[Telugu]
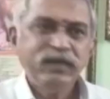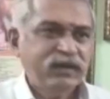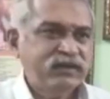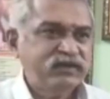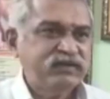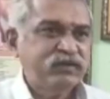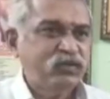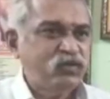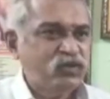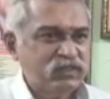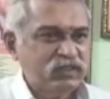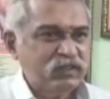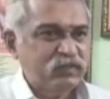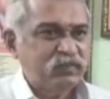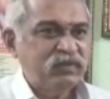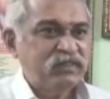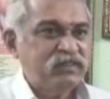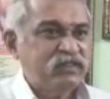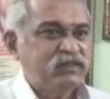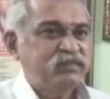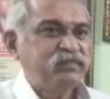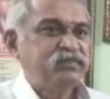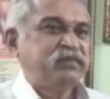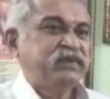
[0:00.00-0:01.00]
అట్టు
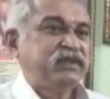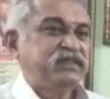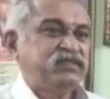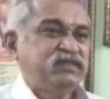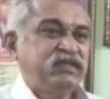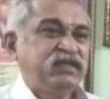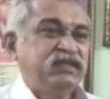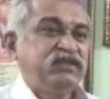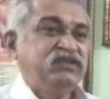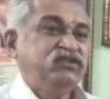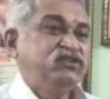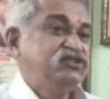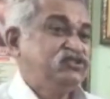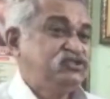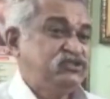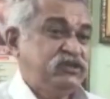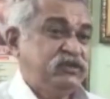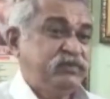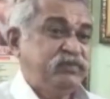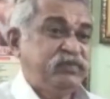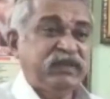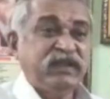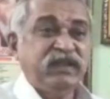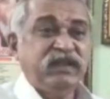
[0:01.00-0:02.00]
కొంతమంది ప్రత్యేకించి
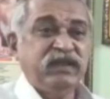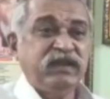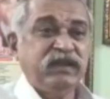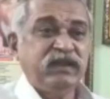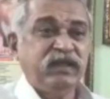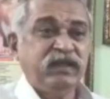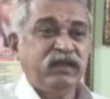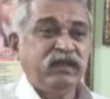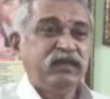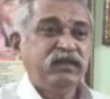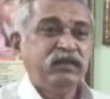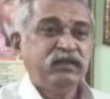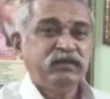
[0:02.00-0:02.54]
ఫలానా